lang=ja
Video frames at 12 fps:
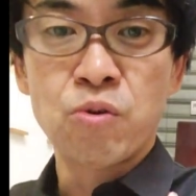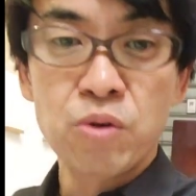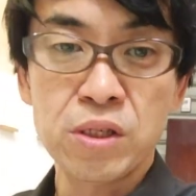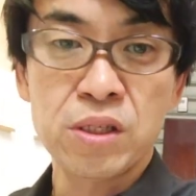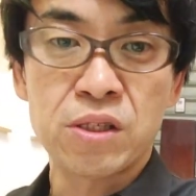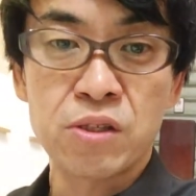
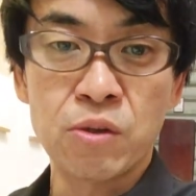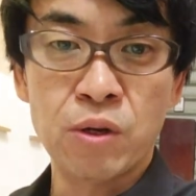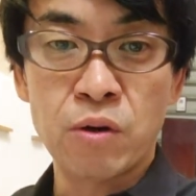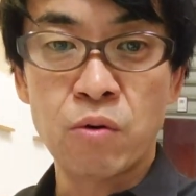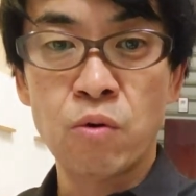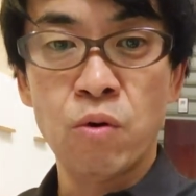ごいんですよ
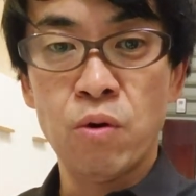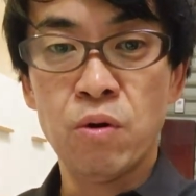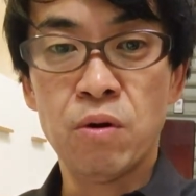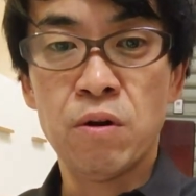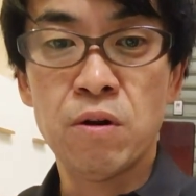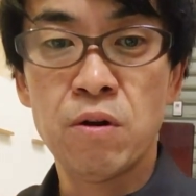ね。この、
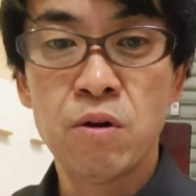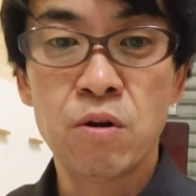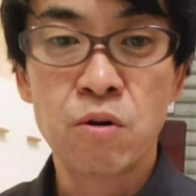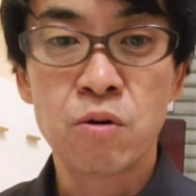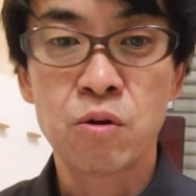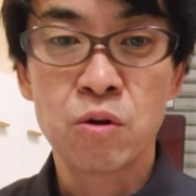
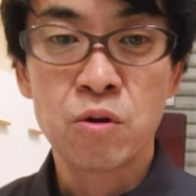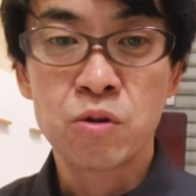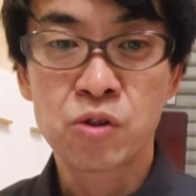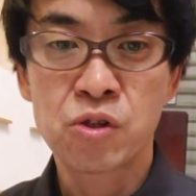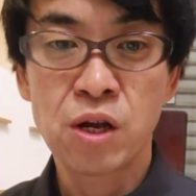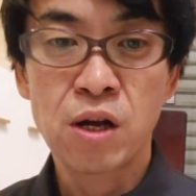
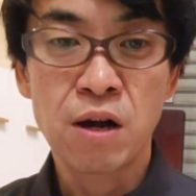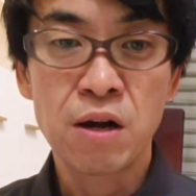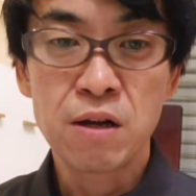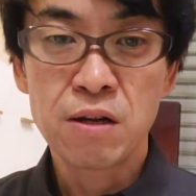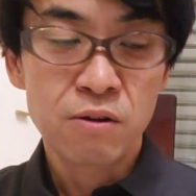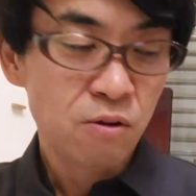ツヤ
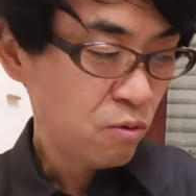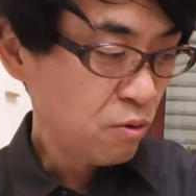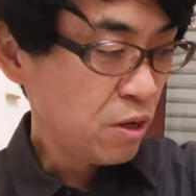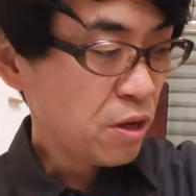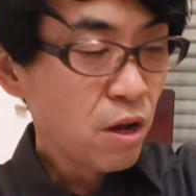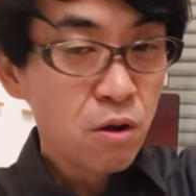感。
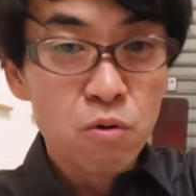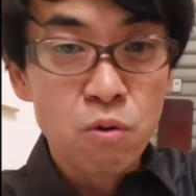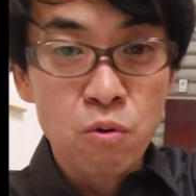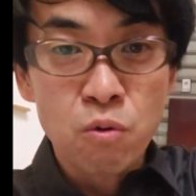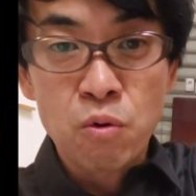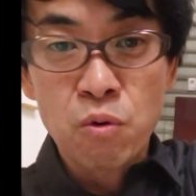で、結
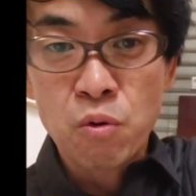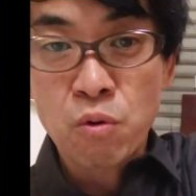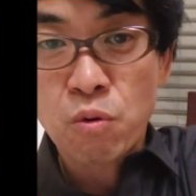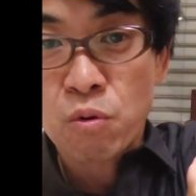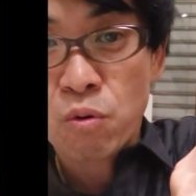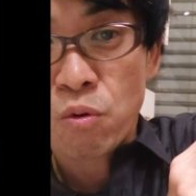構これを